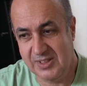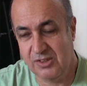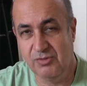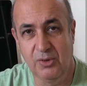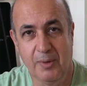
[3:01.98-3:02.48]

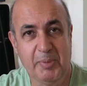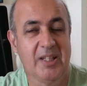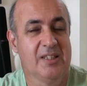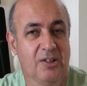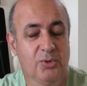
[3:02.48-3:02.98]
vocês vão
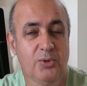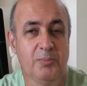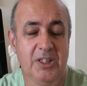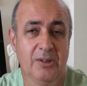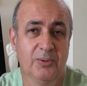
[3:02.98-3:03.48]
aprendendo
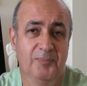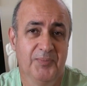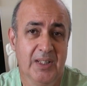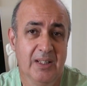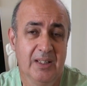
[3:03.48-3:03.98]
comigo
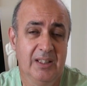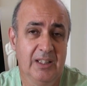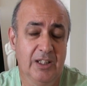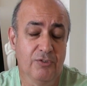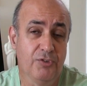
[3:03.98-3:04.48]

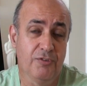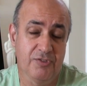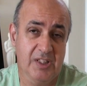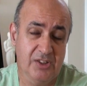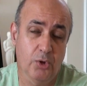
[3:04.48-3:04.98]
e eu vou
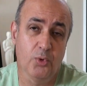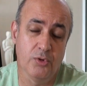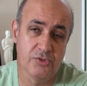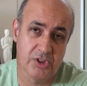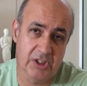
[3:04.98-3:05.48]
ver se eu
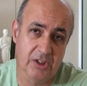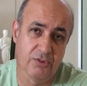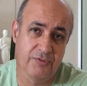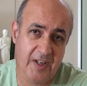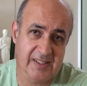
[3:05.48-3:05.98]

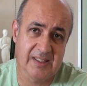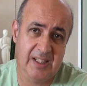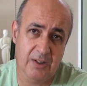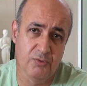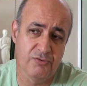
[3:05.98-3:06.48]
consigo
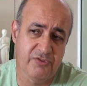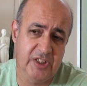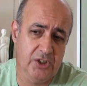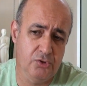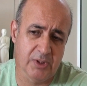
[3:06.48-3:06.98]
fazer um
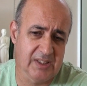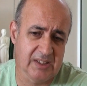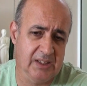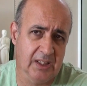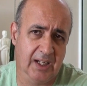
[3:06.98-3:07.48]
vídeo
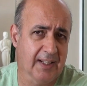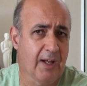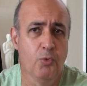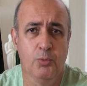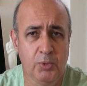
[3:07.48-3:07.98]
assim a
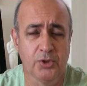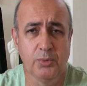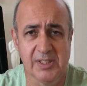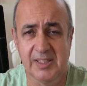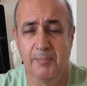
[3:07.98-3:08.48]
cada uma ou
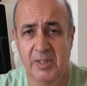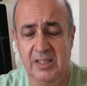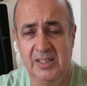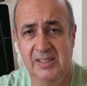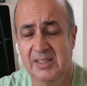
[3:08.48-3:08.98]
duas
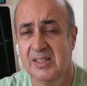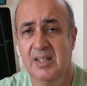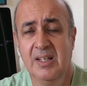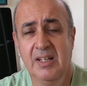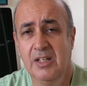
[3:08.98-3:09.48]
semanas
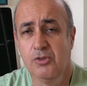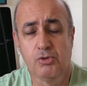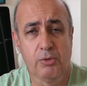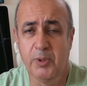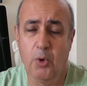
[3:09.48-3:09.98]

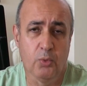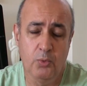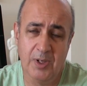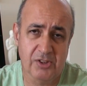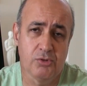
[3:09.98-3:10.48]
sobre
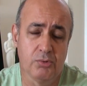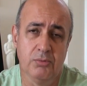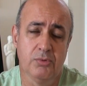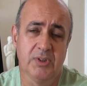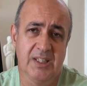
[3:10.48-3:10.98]
algum
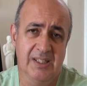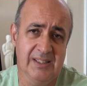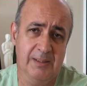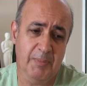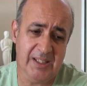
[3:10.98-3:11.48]
assunto
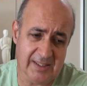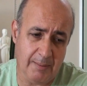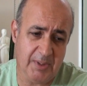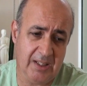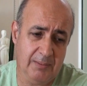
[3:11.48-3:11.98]
desse, mas
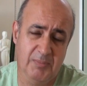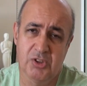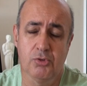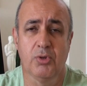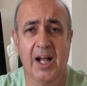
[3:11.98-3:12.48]
também
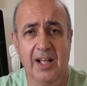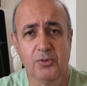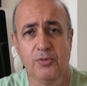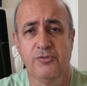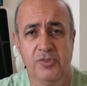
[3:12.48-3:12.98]

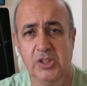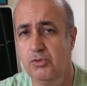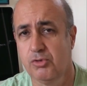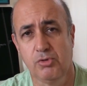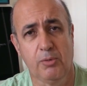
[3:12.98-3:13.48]
misturado com
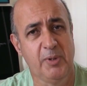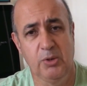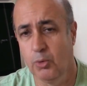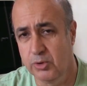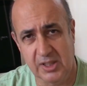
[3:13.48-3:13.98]
vídeos
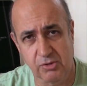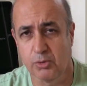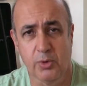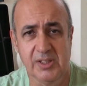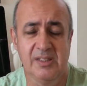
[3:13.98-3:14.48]
sobre outras
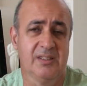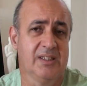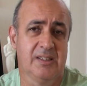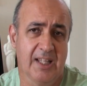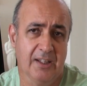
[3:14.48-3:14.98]

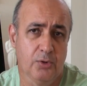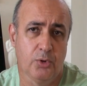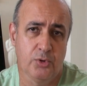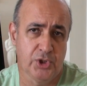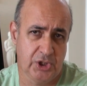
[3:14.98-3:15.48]
coisas de
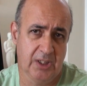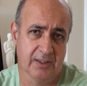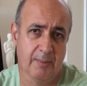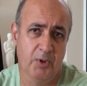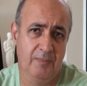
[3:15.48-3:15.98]
tecnologia,
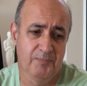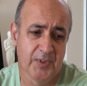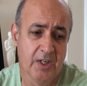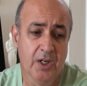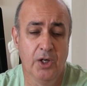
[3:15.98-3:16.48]
tá bom?
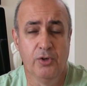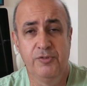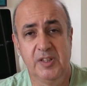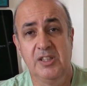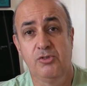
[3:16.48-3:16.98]
O
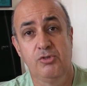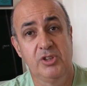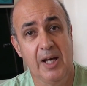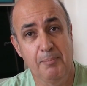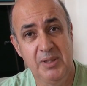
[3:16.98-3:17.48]

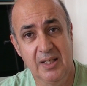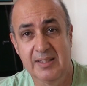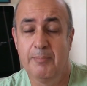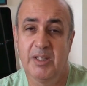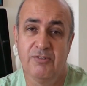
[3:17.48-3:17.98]
Vinícius e a Bia
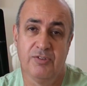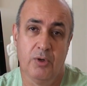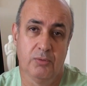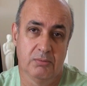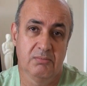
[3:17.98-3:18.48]
também
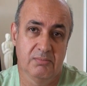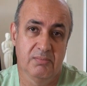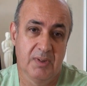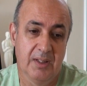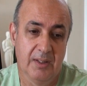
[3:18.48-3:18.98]
vão
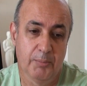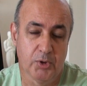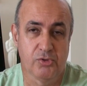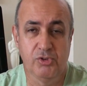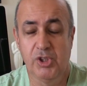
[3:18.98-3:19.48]

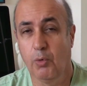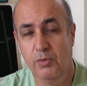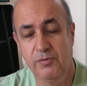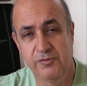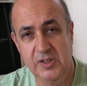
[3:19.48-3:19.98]
produzir
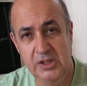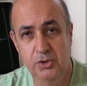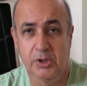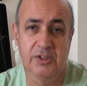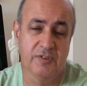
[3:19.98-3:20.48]
algum
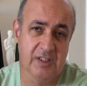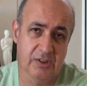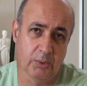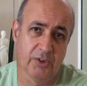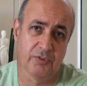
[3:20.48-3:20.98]
vídeo que de vez
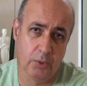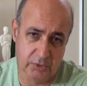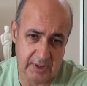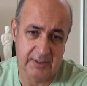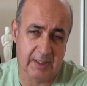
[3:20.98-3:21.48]
em quando
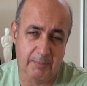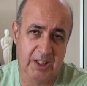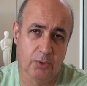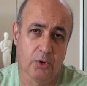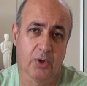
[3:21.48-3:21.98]
vão
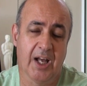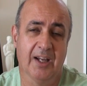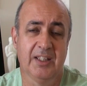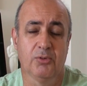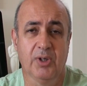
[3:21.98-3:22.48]
também colocar
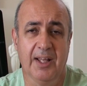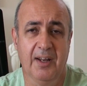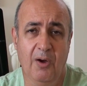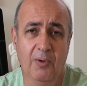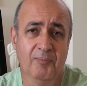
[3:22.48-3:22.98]
aqui no
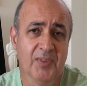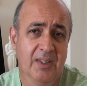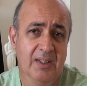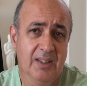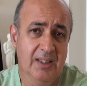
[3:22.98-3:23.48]
canal
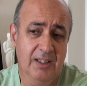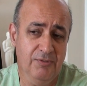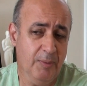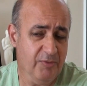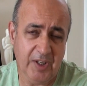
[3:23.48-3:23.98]
e
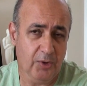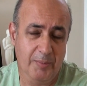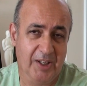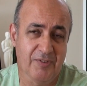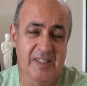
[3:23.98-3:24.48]
vamos ver
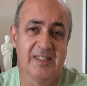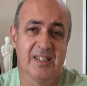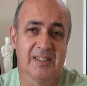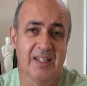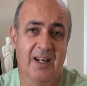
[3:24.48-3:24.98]
como é que vai ser
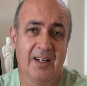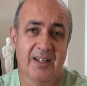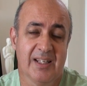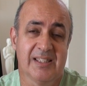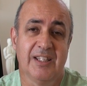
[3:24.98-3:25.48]

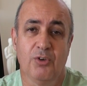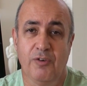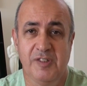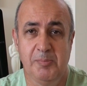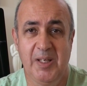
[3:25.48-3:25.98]
essa, essa
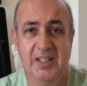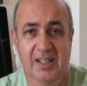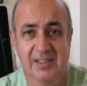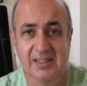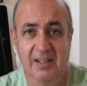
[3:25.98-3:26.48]
nova
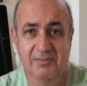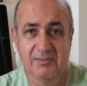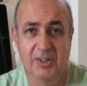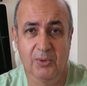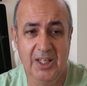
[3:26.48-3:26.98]
experiência
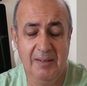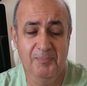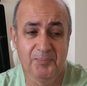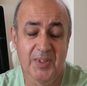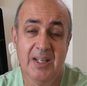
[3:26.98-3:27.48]
tá ok?